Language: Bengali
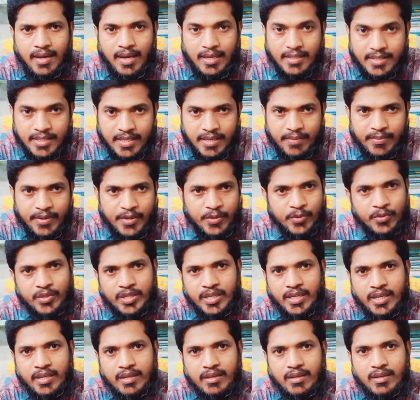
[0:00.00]
আজকের
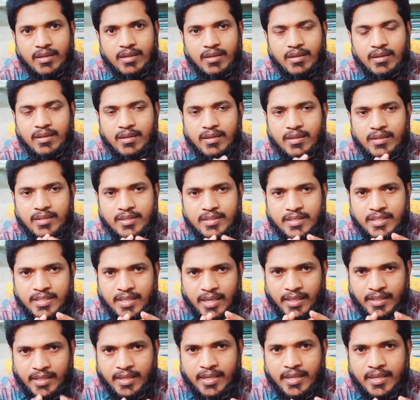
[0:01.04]
ভিডিওটি
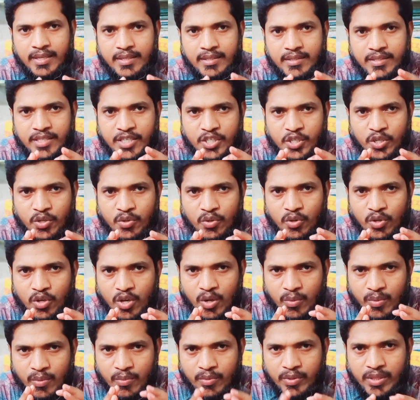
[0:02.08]
যাদের যে সকল
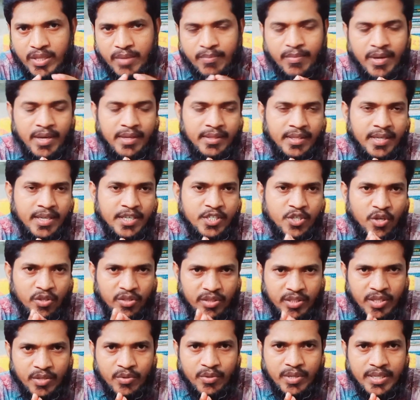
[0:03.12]
গর্ভবতী মাদের
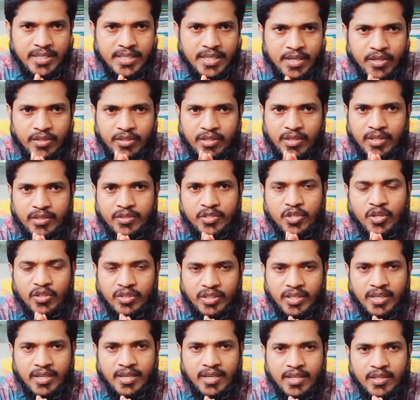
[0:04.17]
সন্তান হয়েছে অর্থাৎ
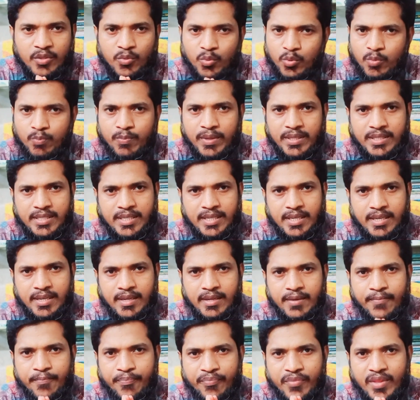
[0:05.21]
সন্তানরা দুধ পাচ্ছে না
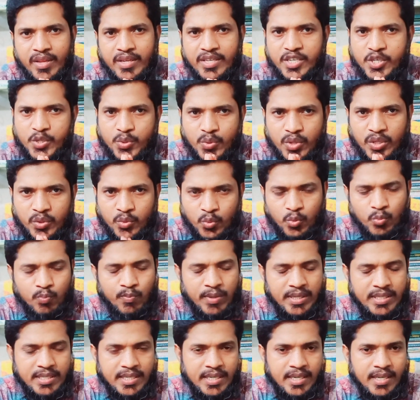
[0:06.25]
শিশুরা দুধ
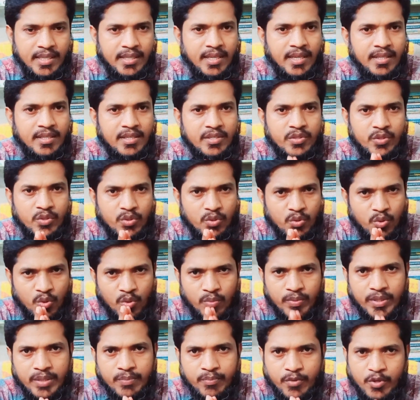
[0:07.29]
পাচ্ছে না তাদের জন্য
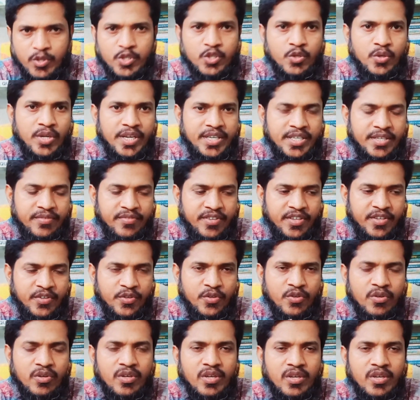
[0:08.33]
খুবই প্রয়োজনীয় একটি ভিডিও